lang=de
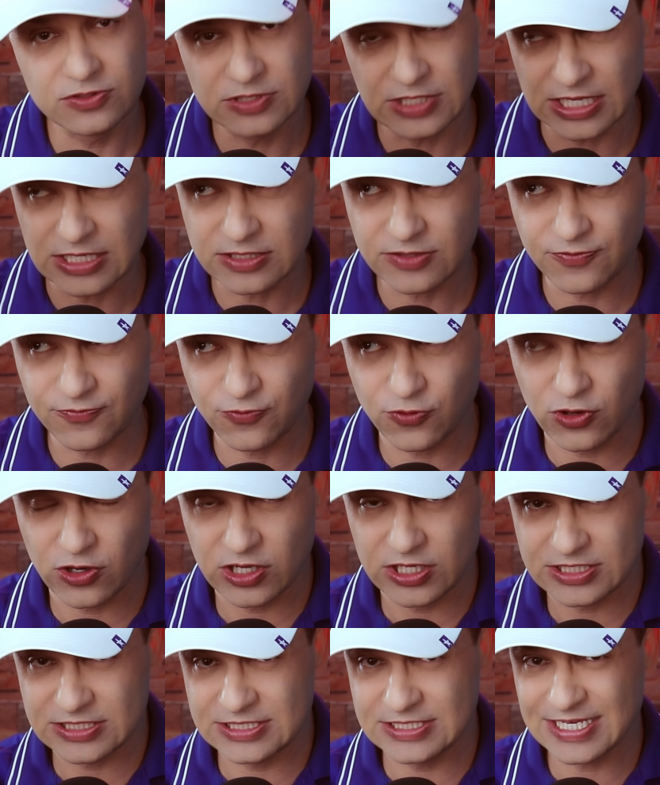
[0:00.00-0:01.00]
Ja,
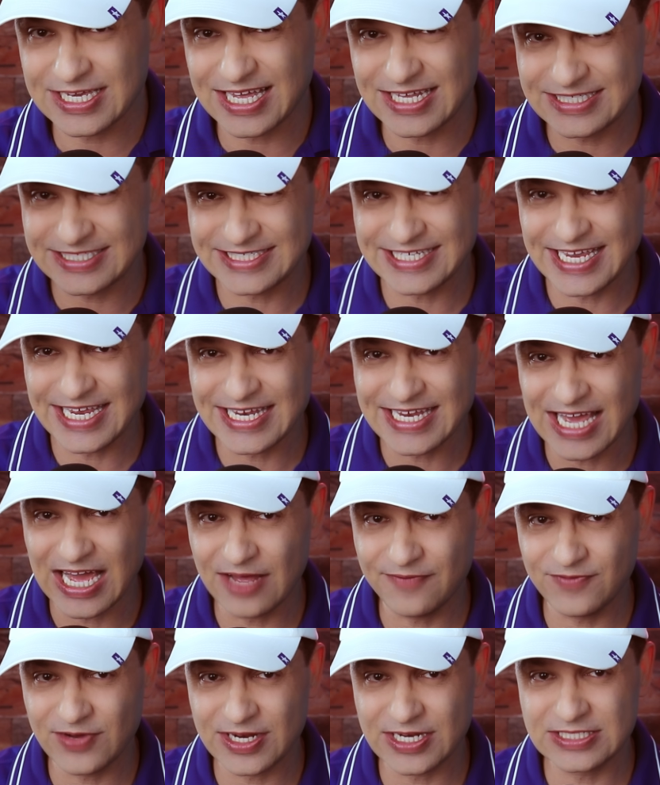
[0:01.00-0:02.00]
vor circa zehn
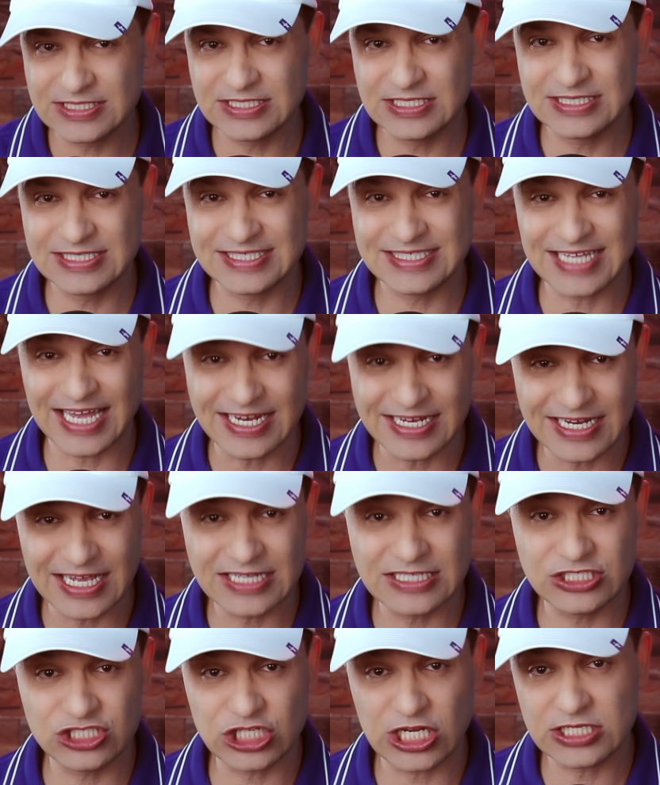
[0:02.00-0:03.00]
Jahren war das die
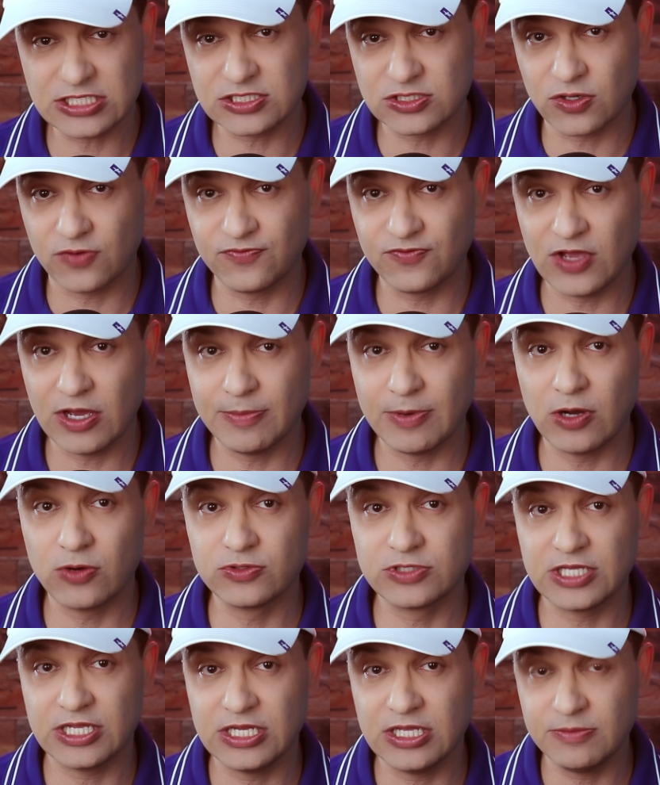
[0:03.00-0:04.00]
Standard-Chat-Software bei
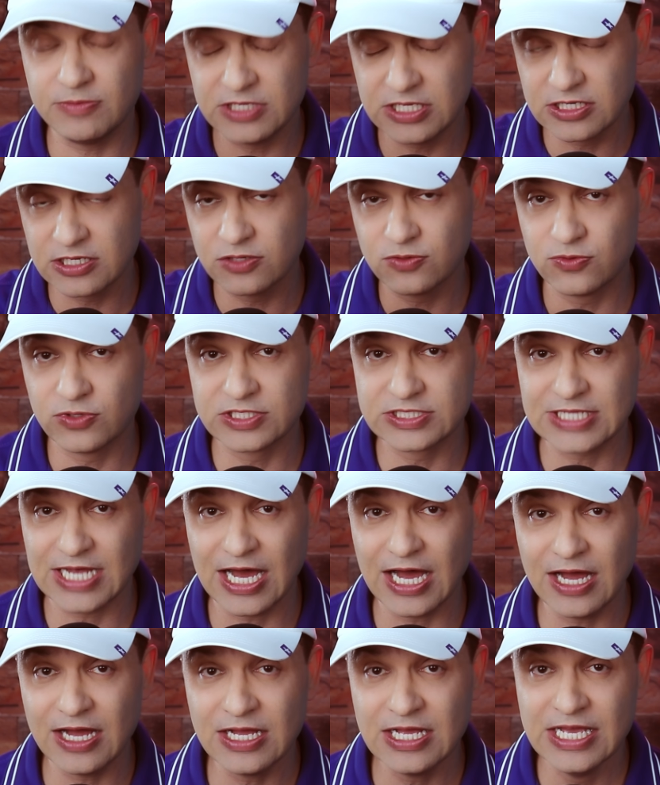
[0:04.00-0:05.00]
Unternehmen hier in den
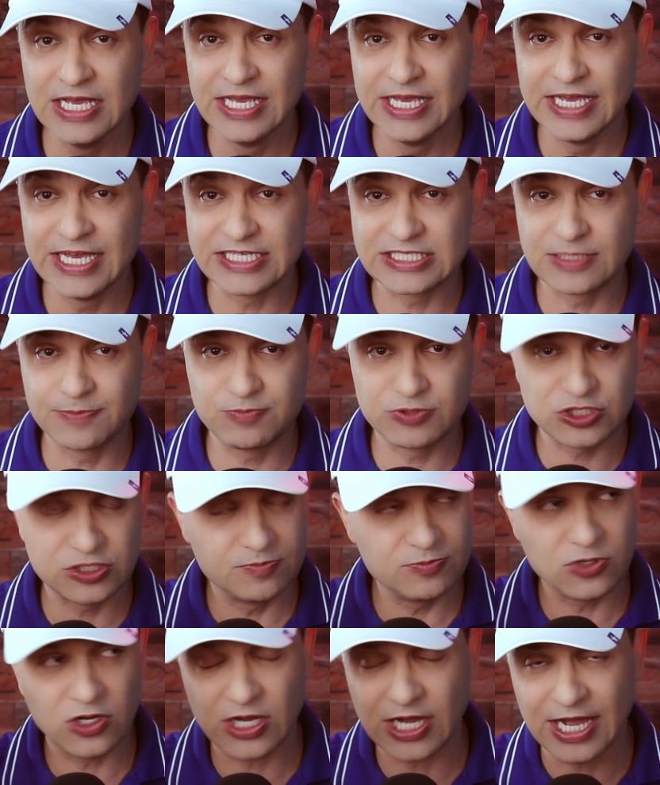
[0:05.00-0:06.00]
USA. Es gibt
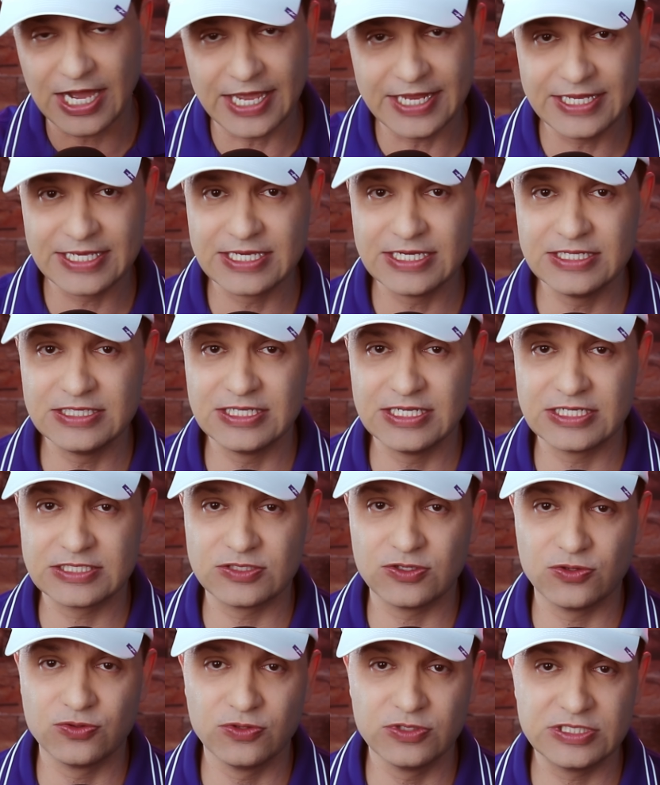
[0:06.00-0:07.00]
bestimmt noch einige, die
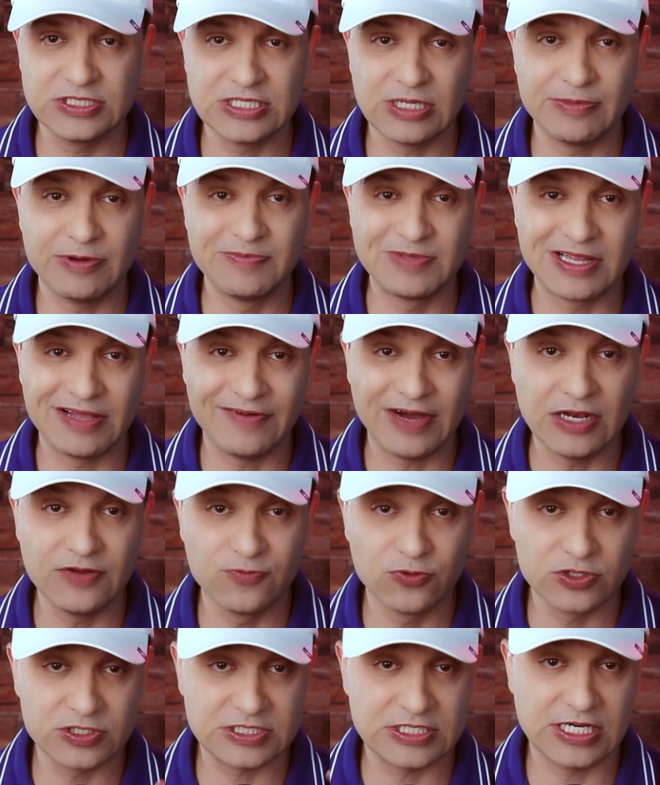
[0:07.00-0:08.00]
das noch nutzen, aber
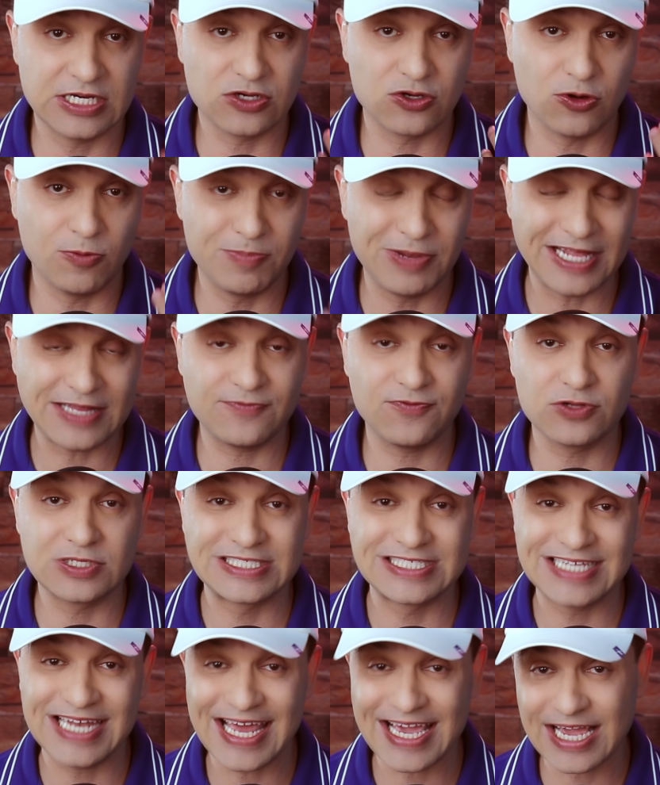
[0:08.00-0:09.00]
mittlerweile wurde es ja komplett
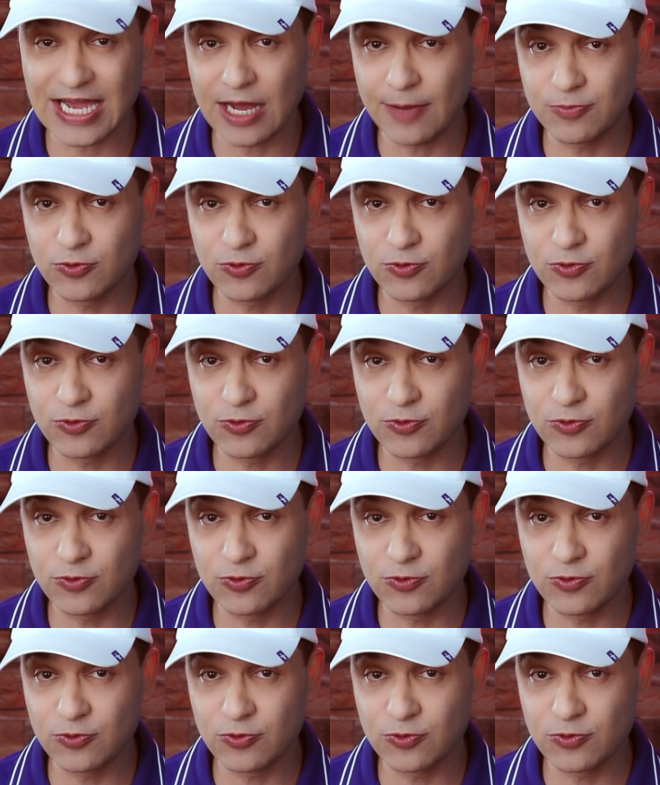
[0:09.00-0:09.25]
von Slack